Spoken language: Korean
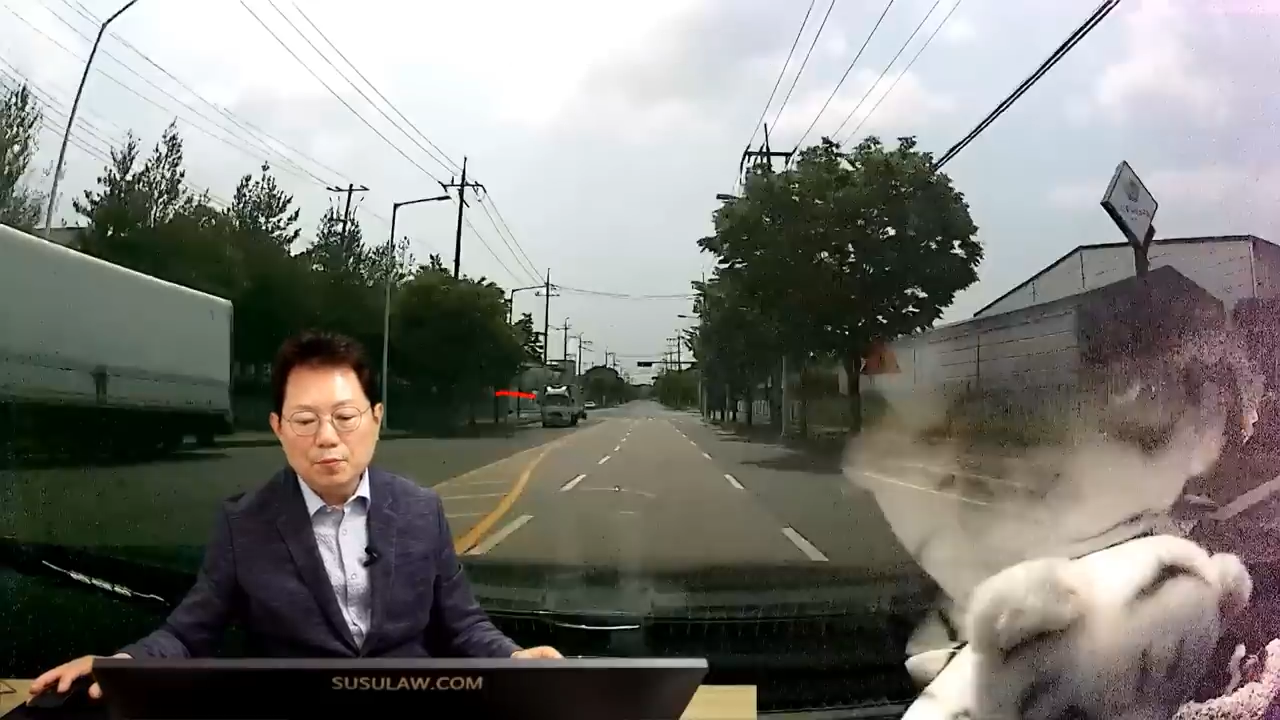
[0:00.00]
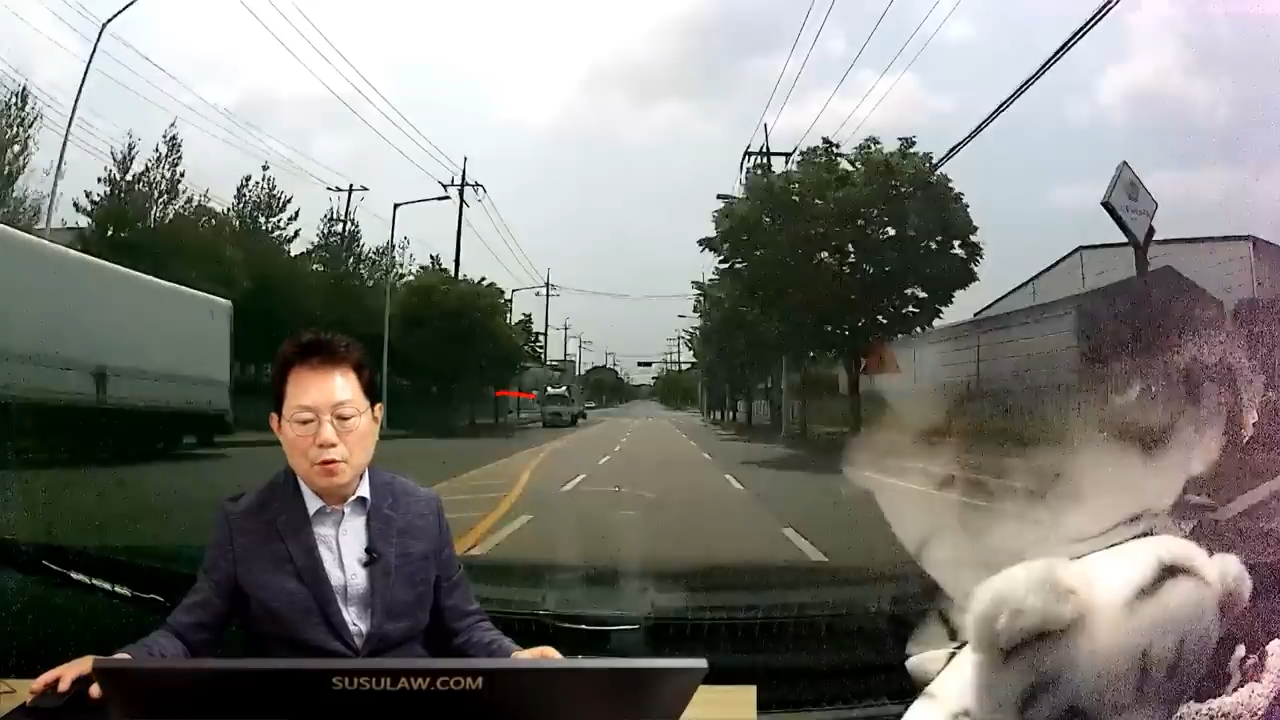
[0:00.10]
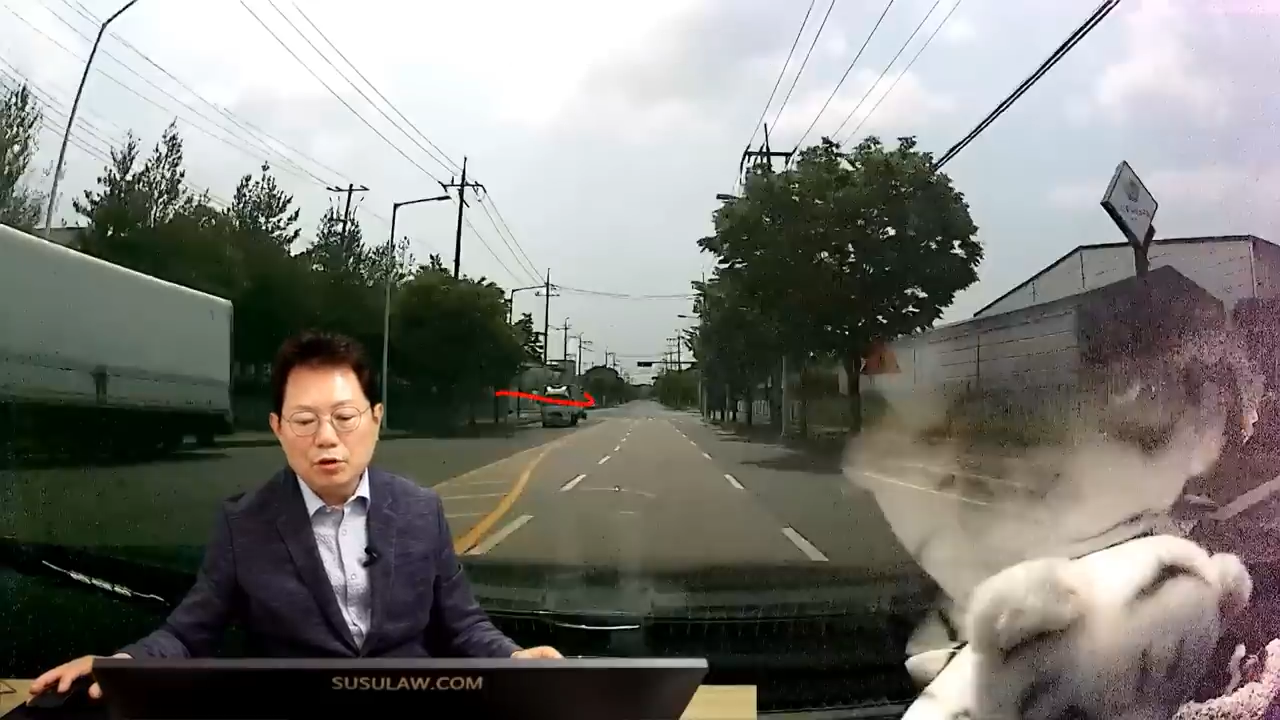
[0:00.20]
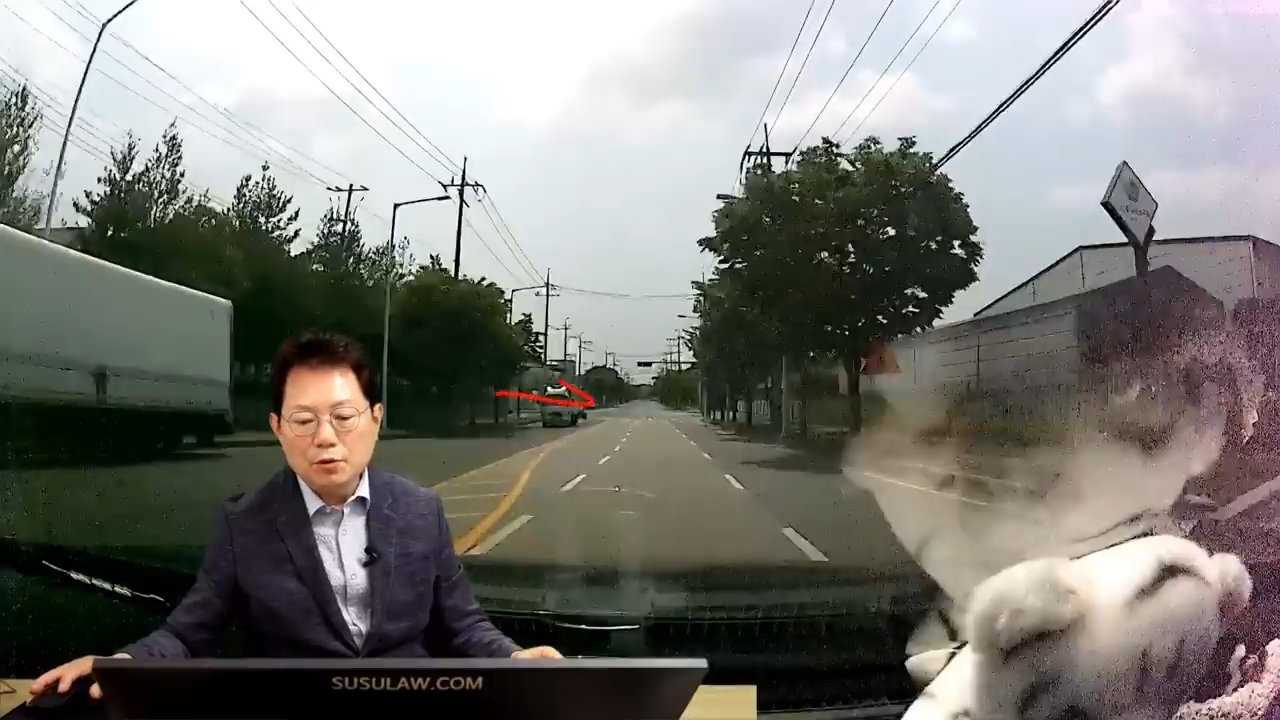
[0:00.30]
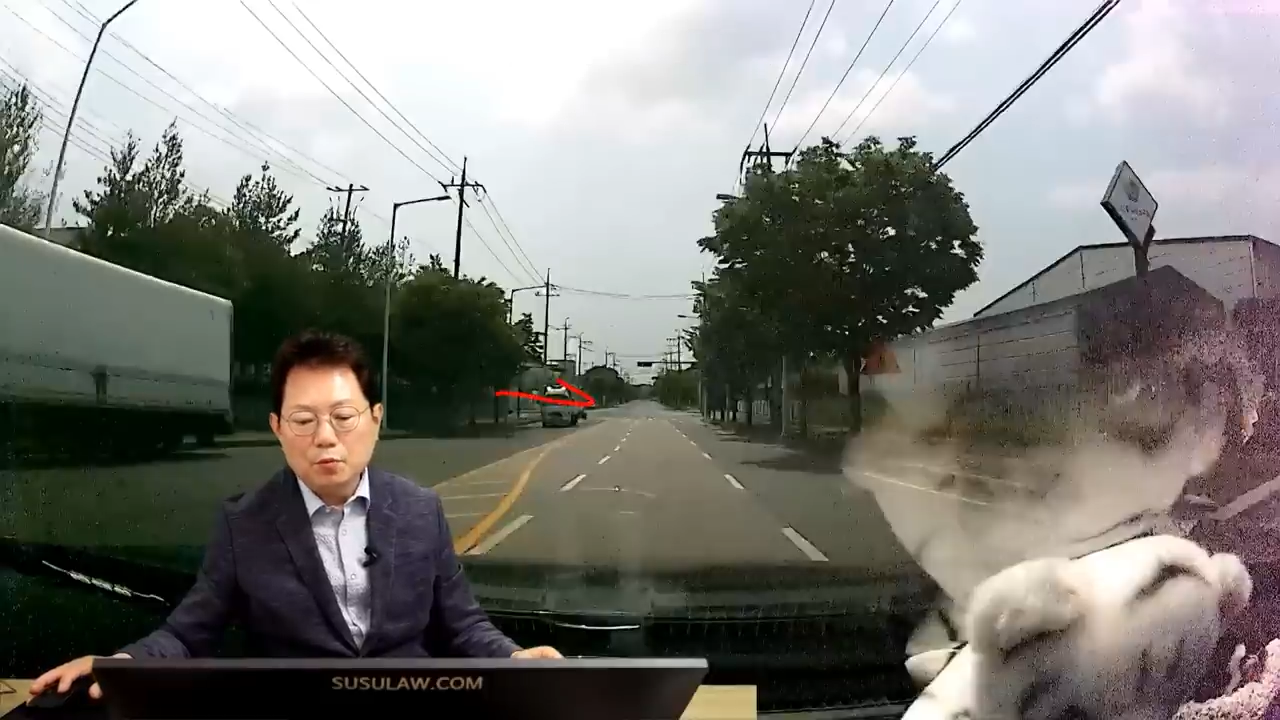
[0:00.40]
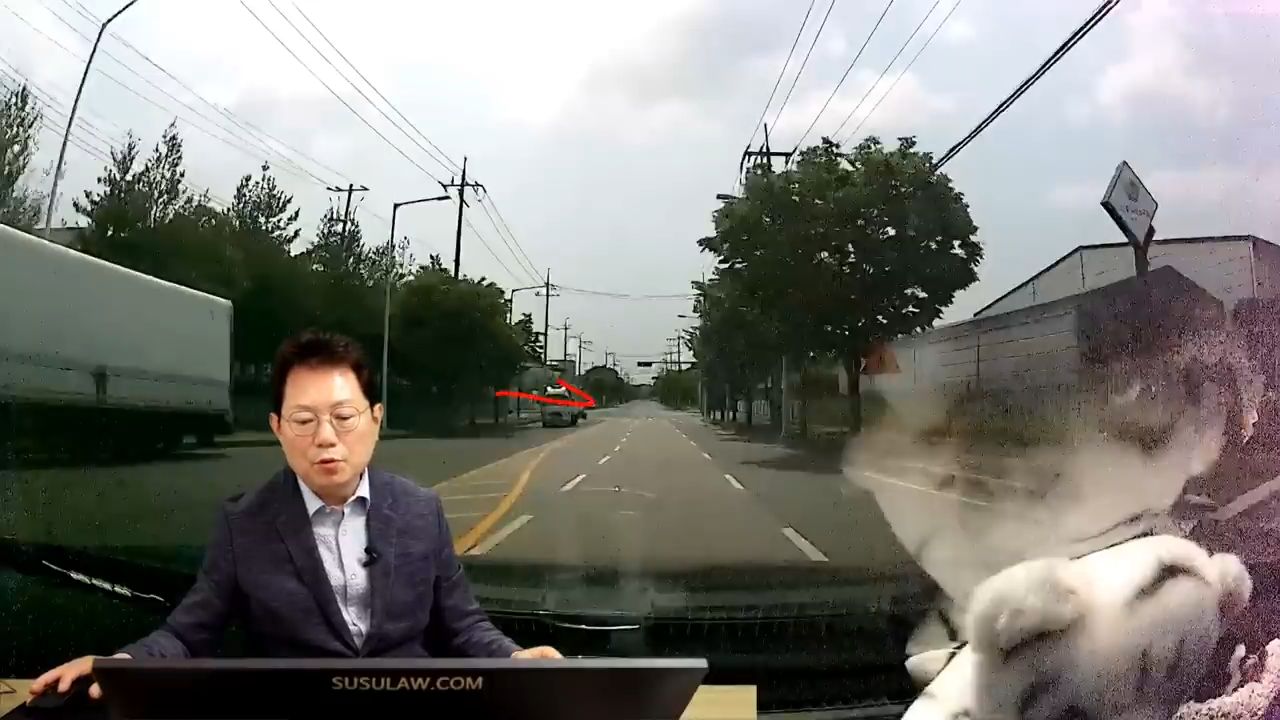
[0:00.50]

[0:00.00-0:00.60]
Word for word: 게 뻔히